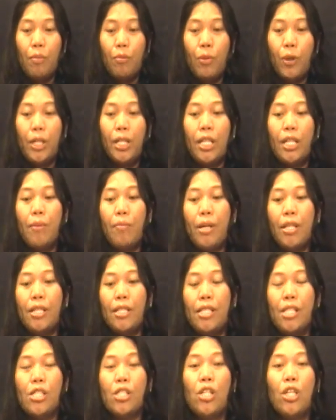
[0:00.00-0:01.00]
Pwede
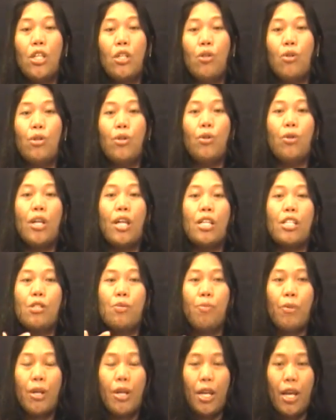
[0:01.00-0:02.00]
naman i-share ko yung
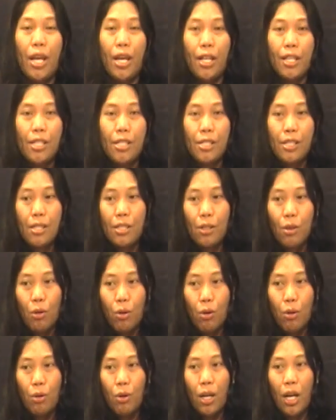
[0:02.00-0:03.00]
experience
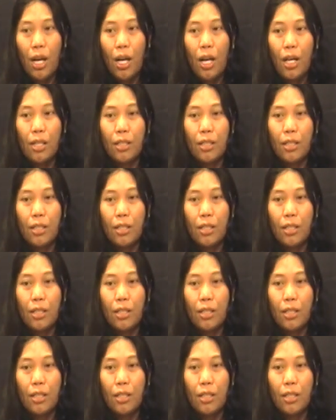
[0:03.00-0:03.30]
ko